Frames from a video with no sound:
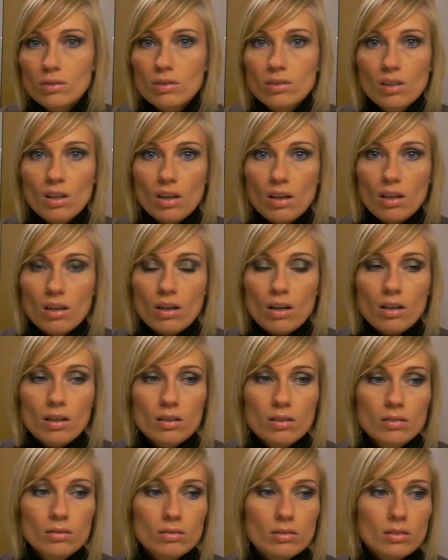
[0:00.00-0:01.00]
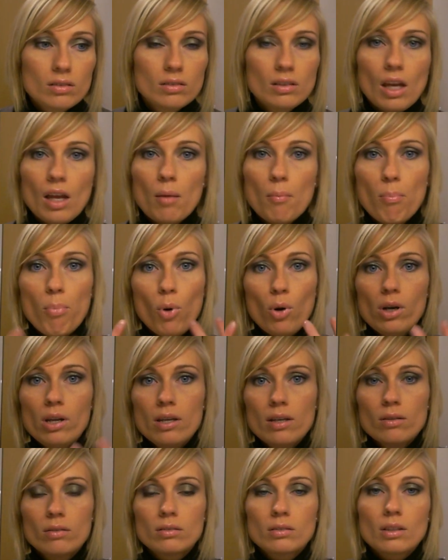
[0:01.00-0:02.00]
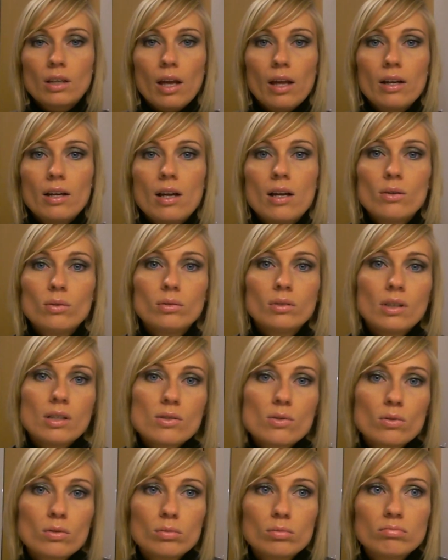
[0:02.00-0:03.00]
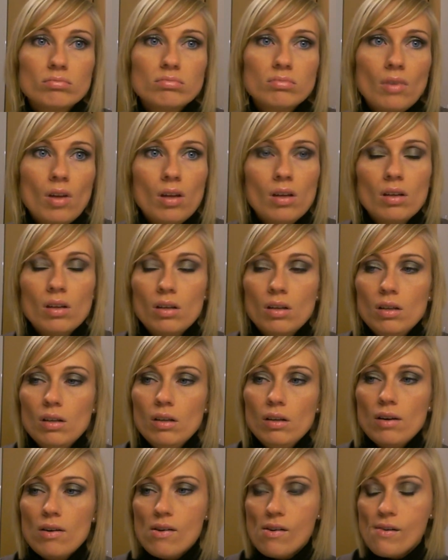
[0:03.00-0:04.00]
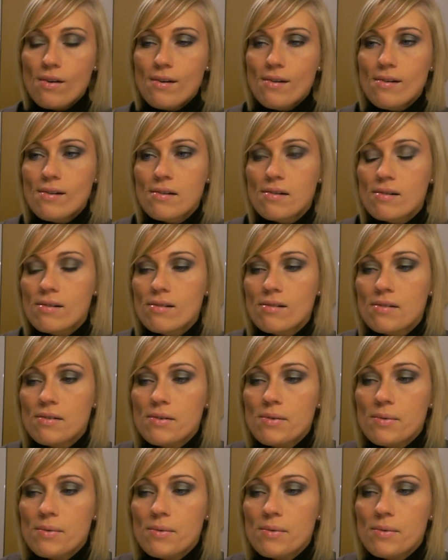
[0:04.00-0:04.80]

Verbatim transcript: eine dicke Jacke und einen dicken Pulli und keine Ahnung, also. Ah.